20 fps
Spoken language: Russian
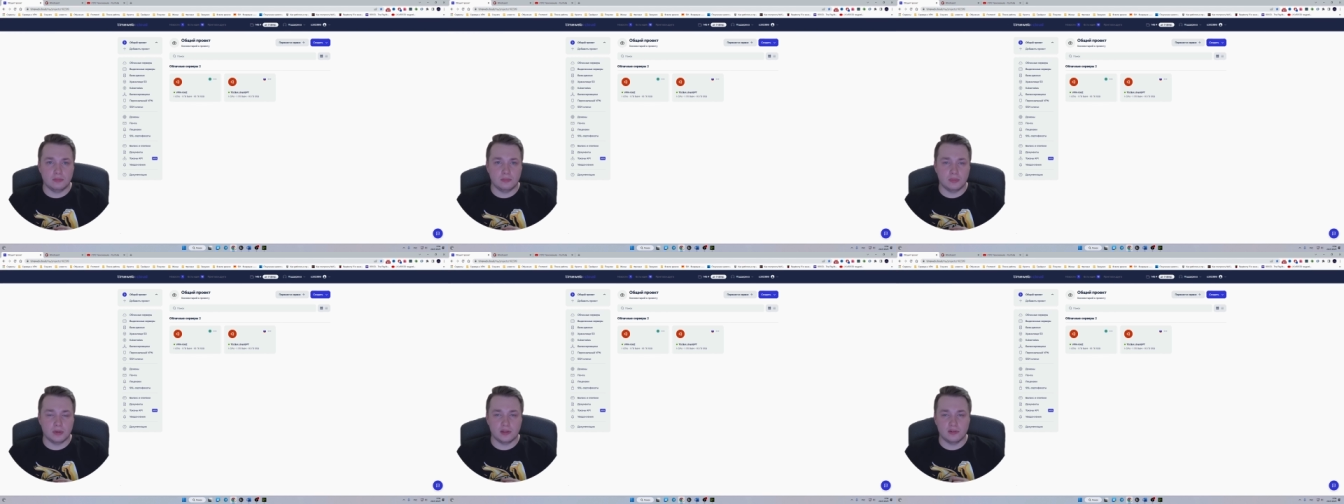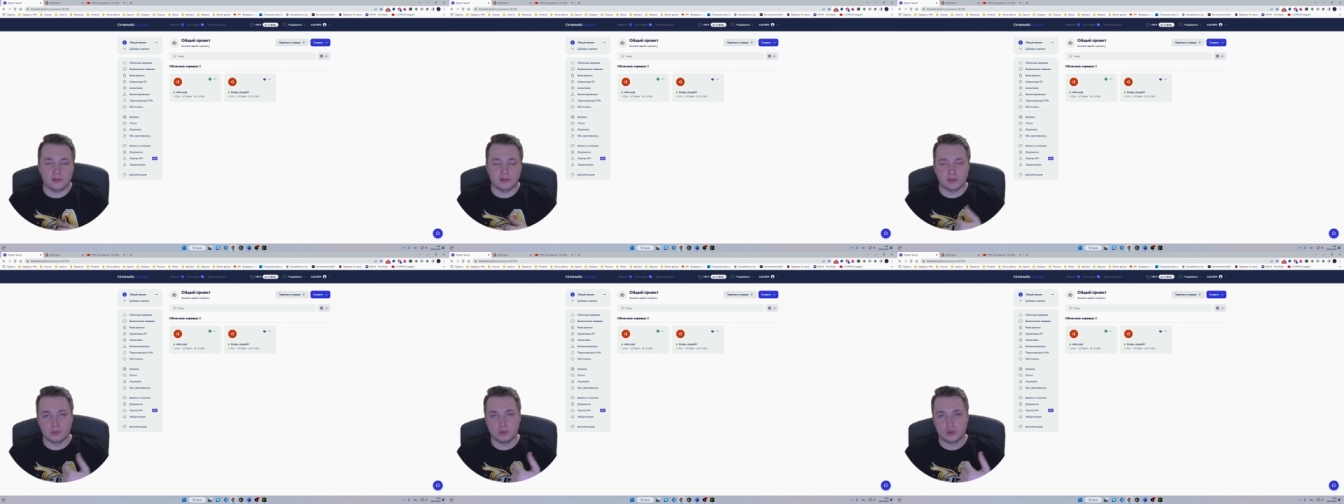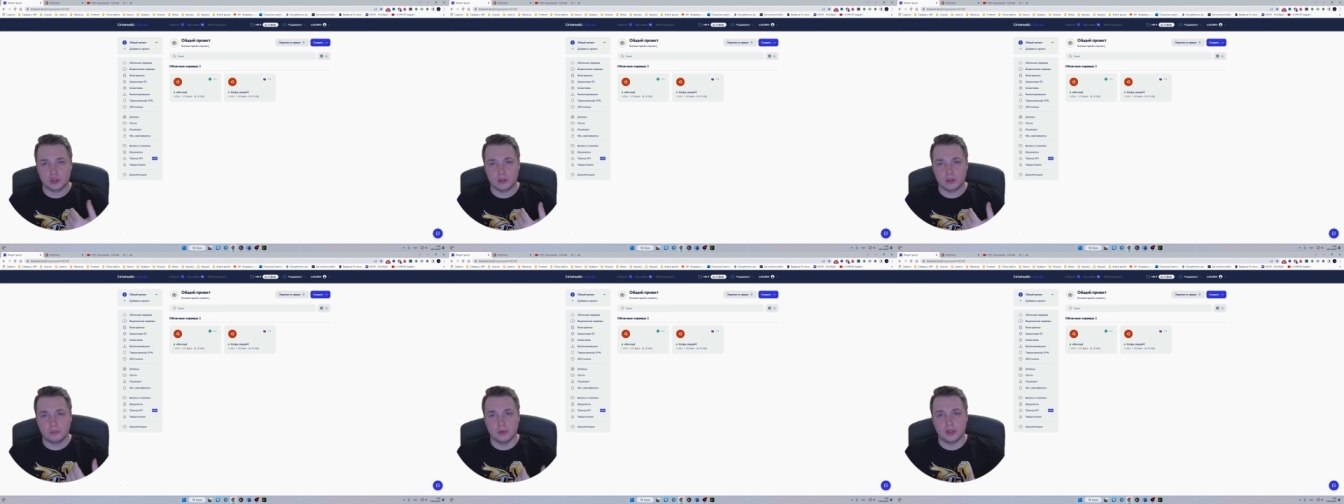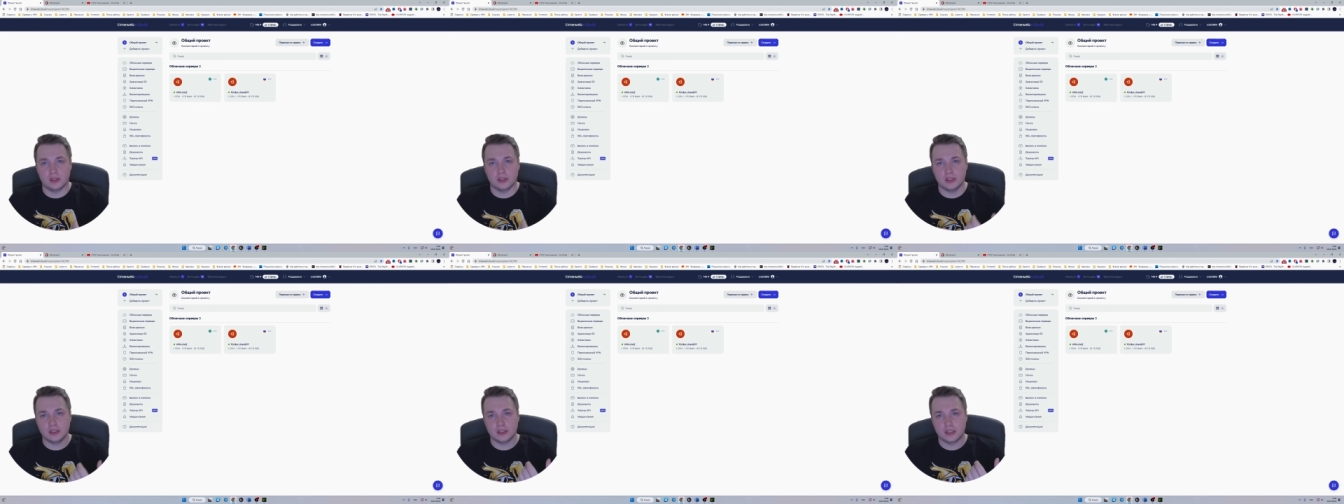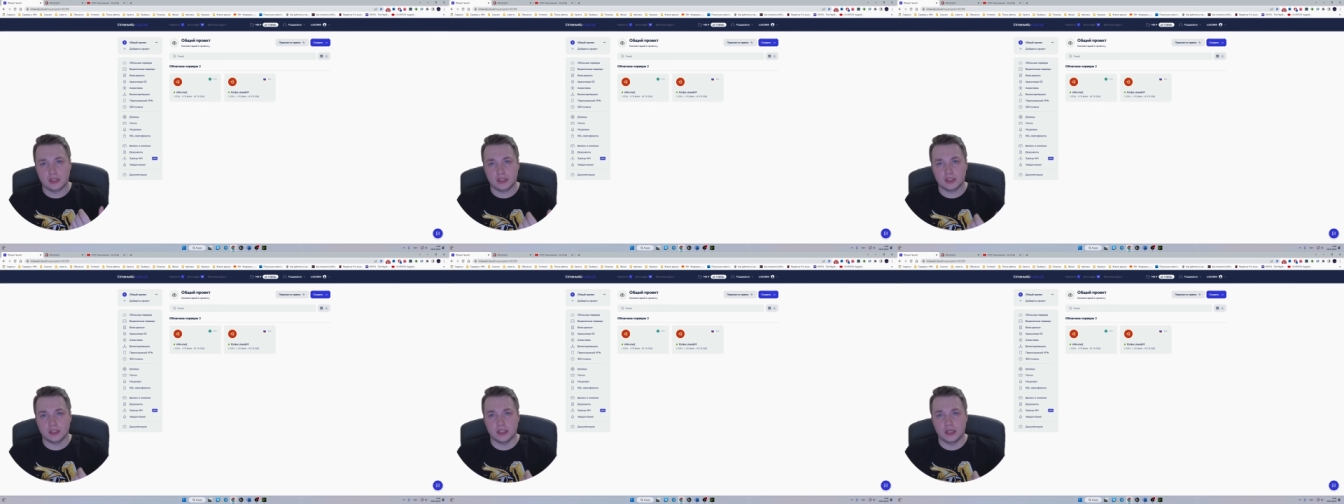по ней вы сможете перейти,
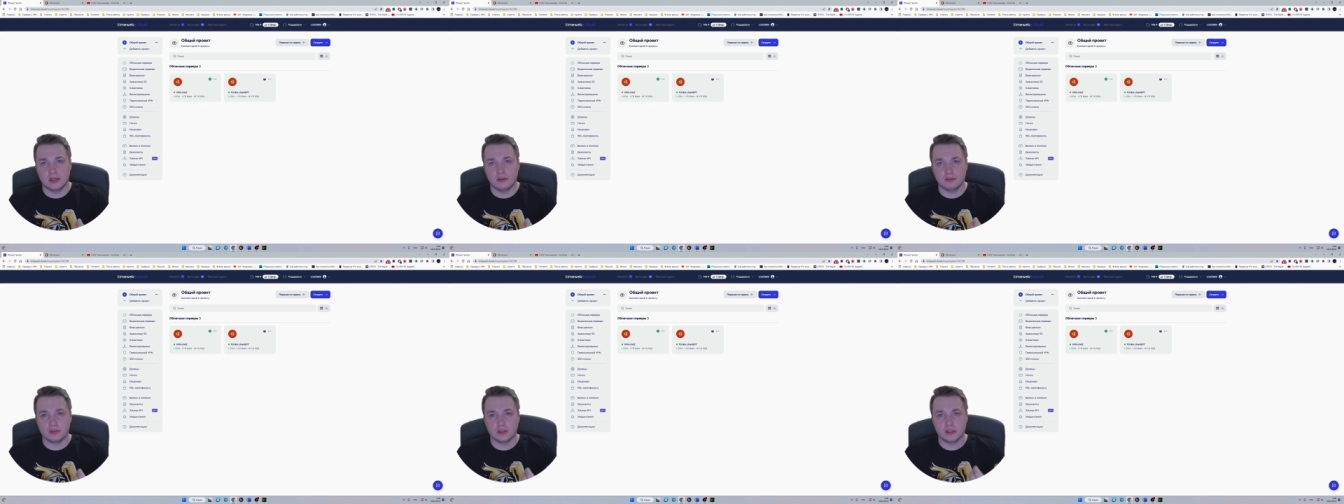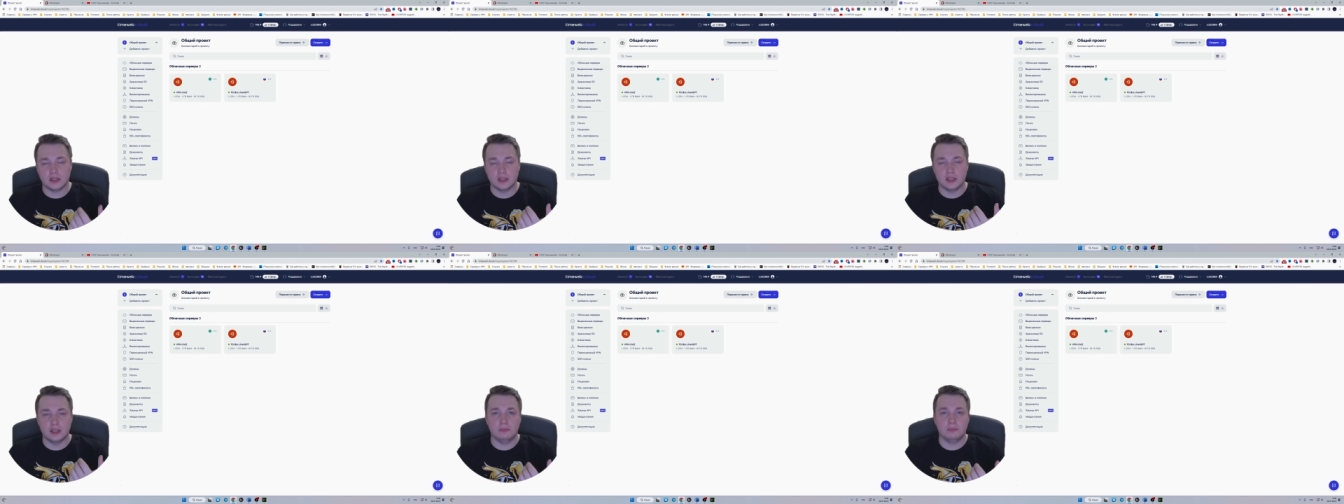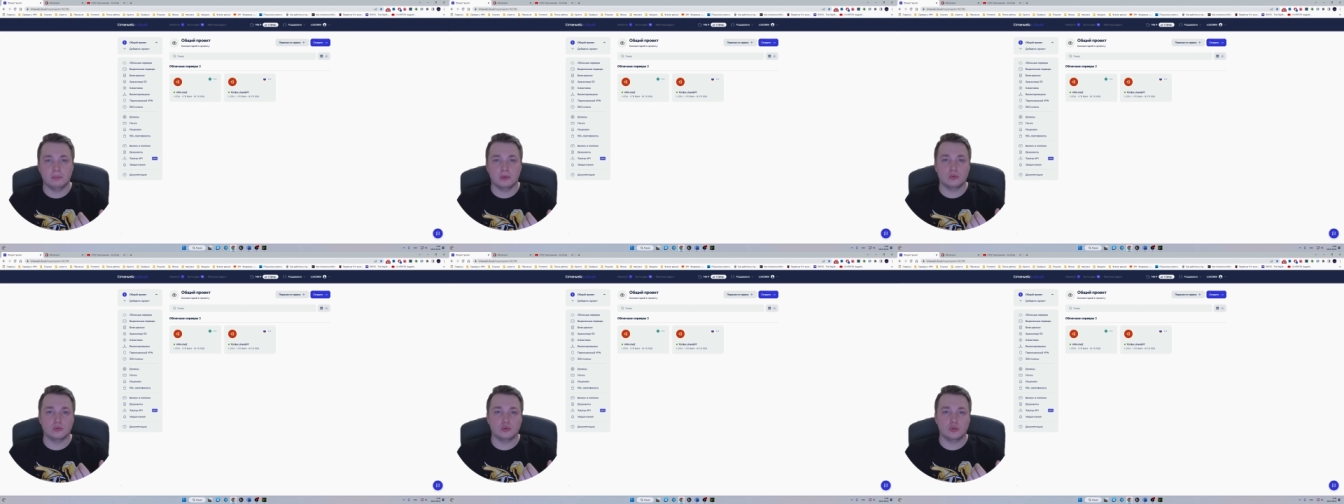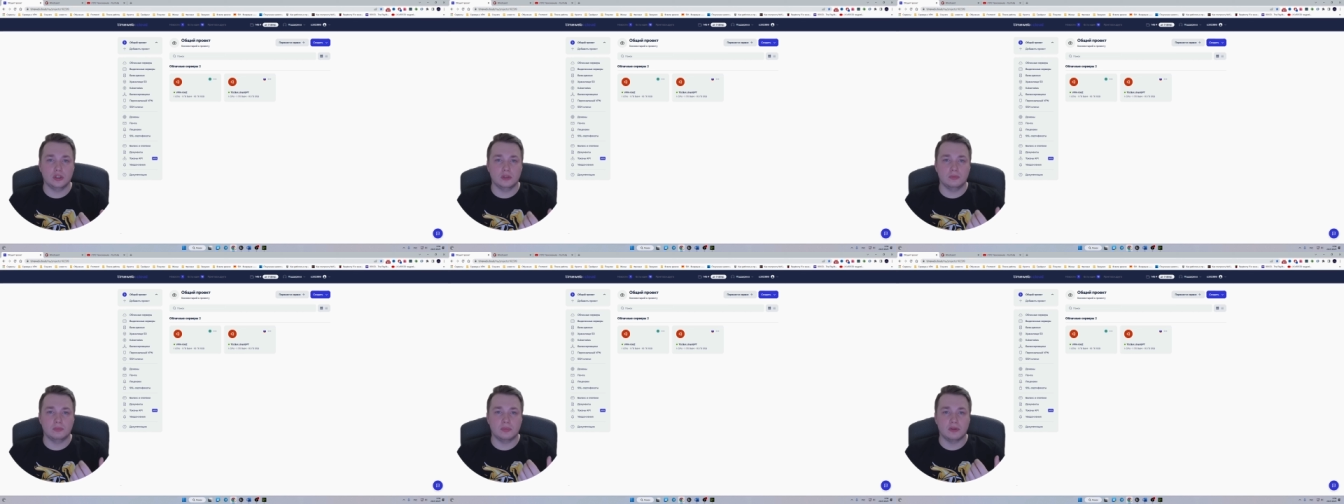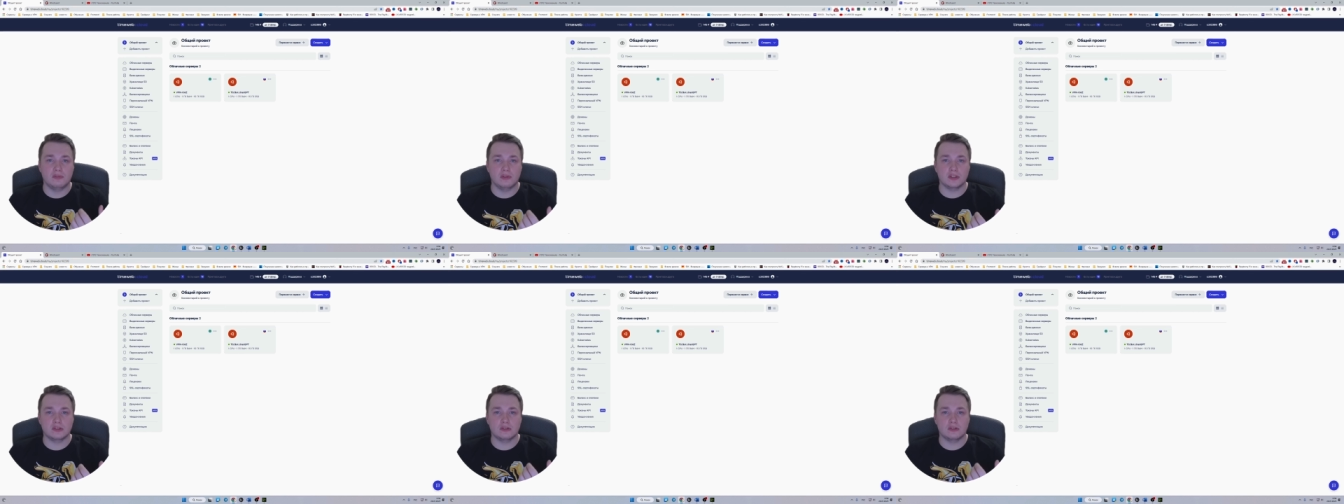зарегистрироваться и получить
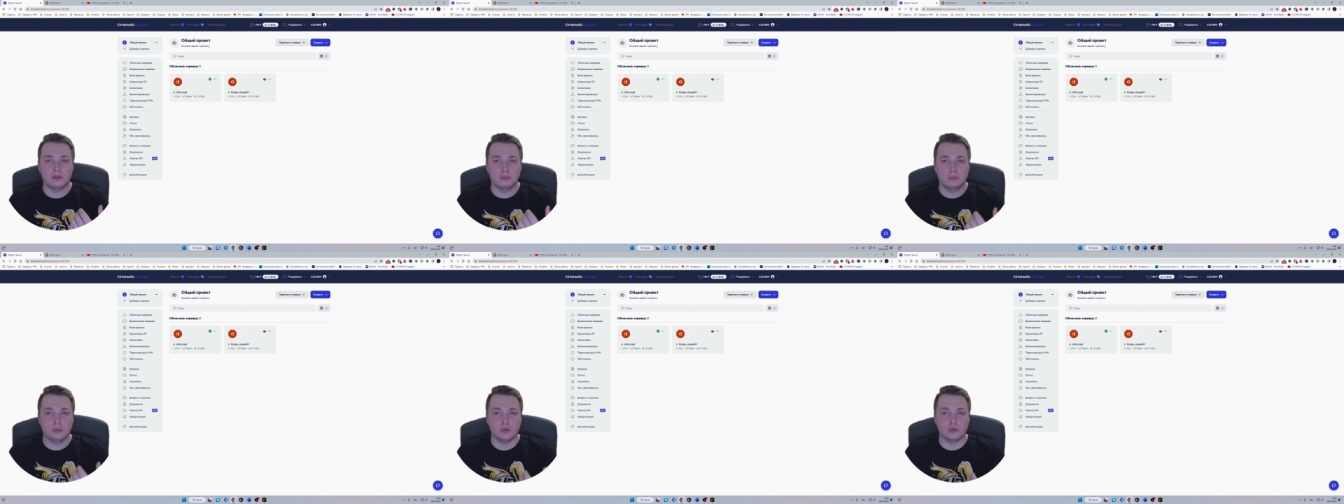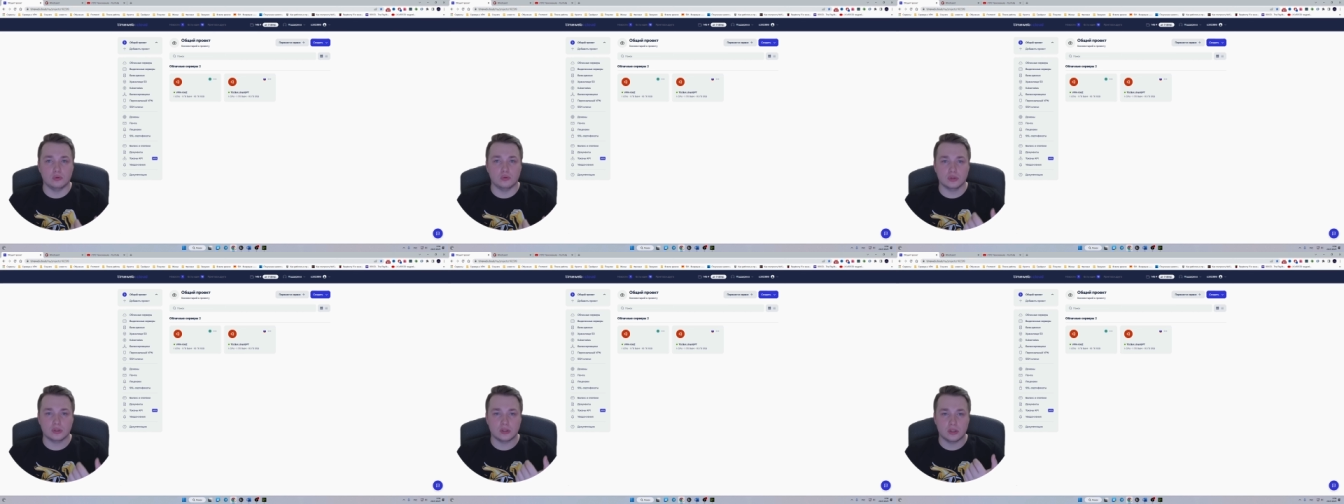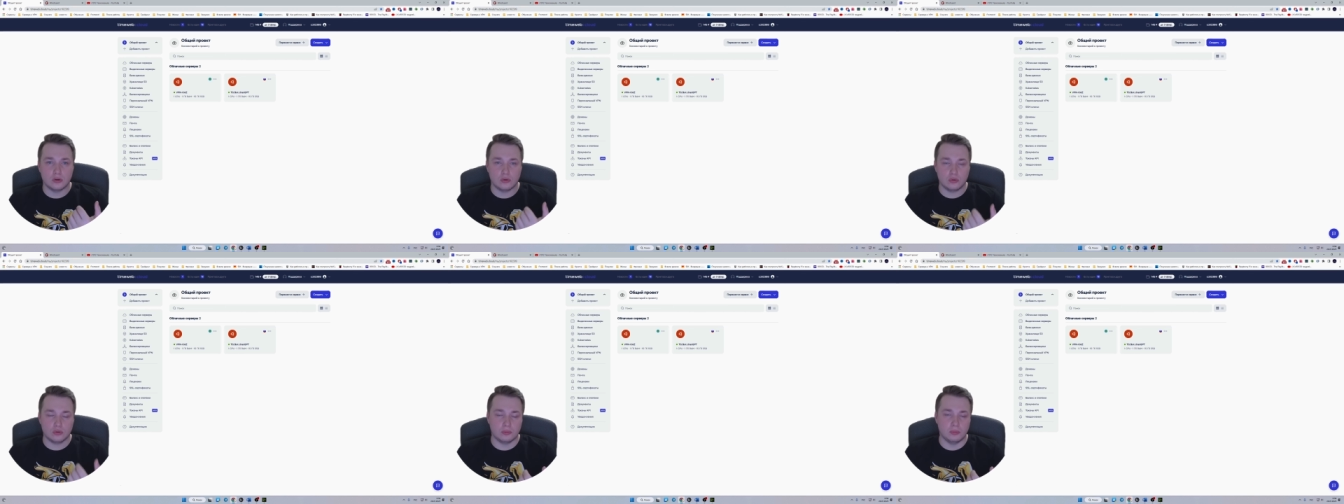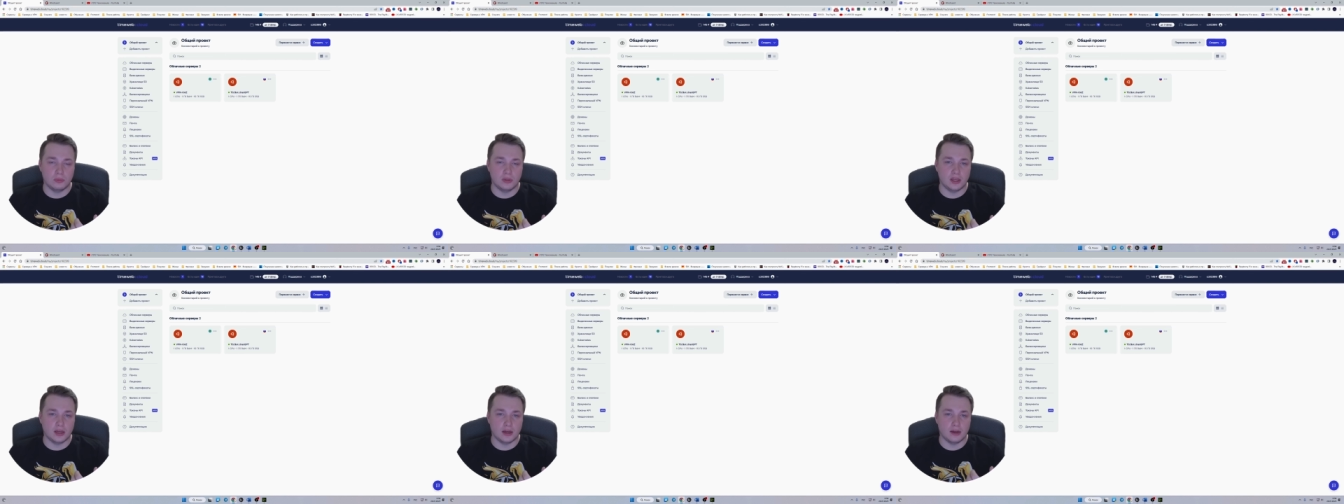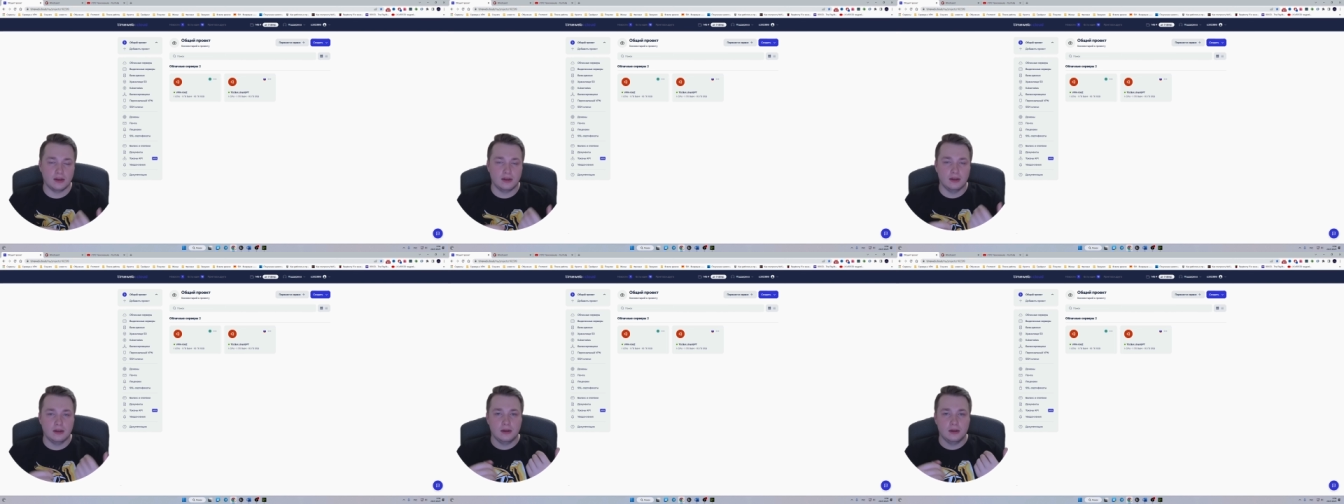приветственный бонус от меня.